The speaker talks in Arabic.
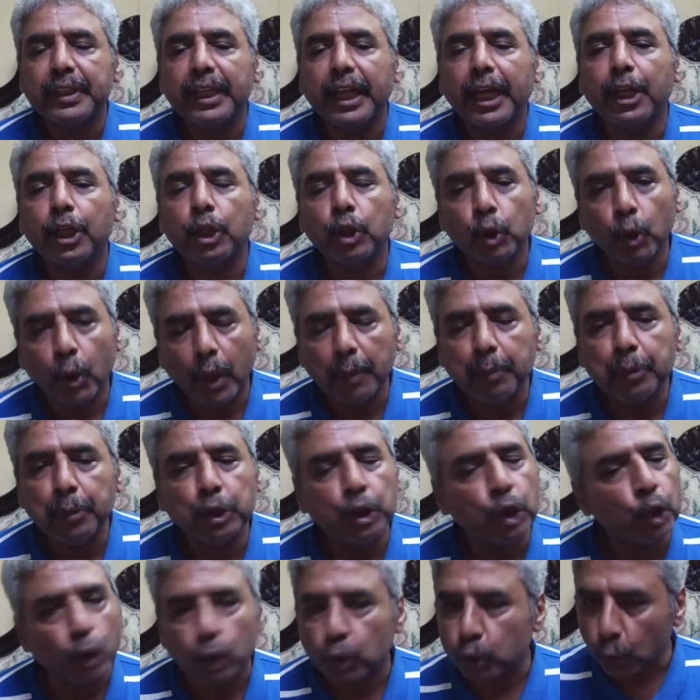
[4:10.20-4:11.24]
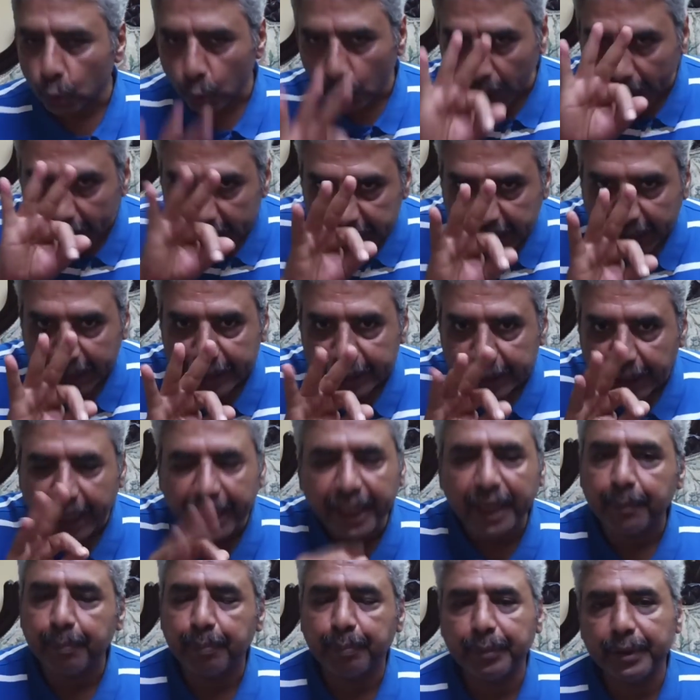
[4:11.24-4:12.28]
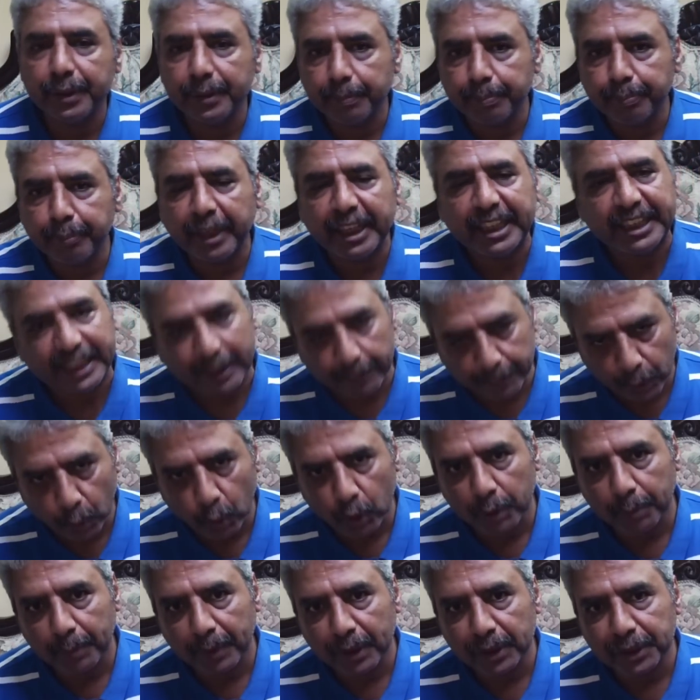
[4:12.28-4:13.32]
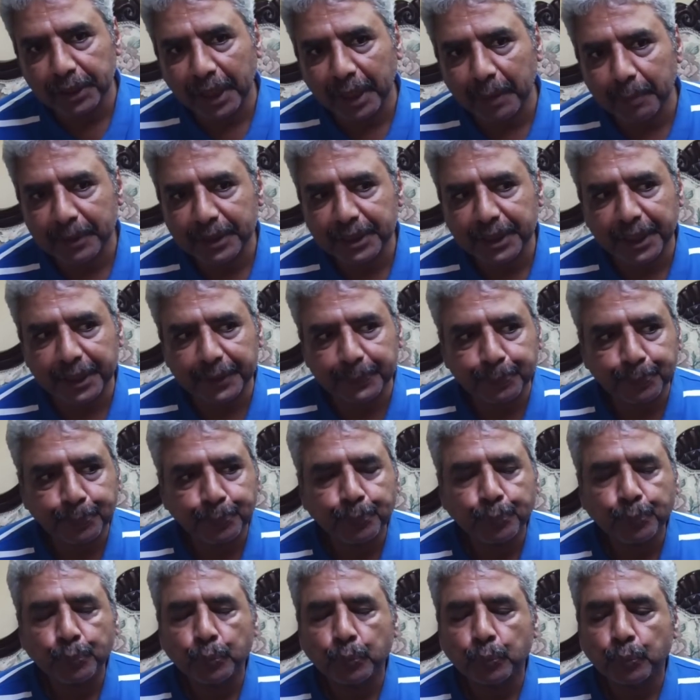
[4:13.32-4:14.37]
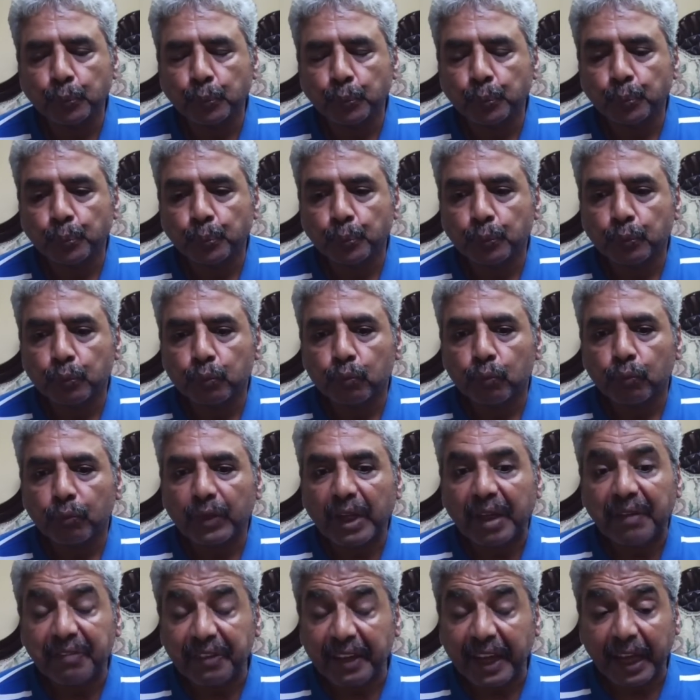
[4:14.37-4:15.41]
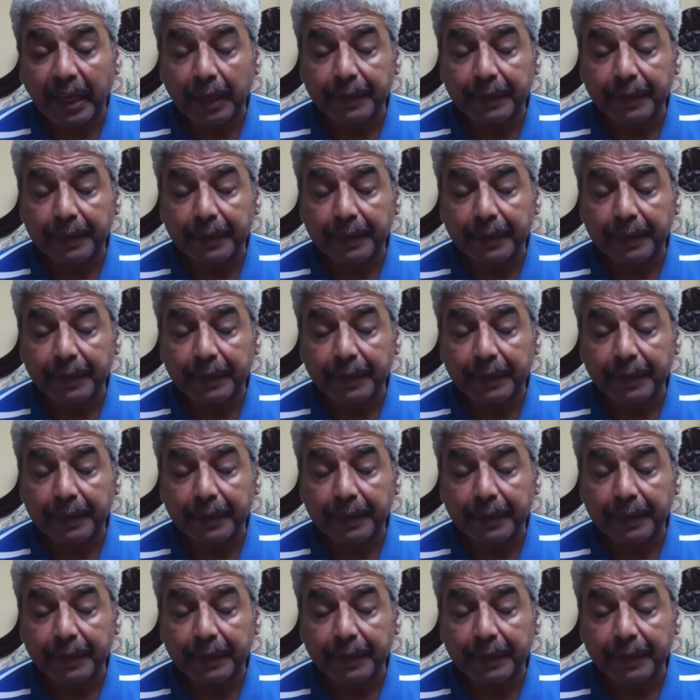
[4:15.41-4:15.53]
قالت له علبتين قلت له لا ثلاث علب ما انا دايما اقول لمراتي علبتين ف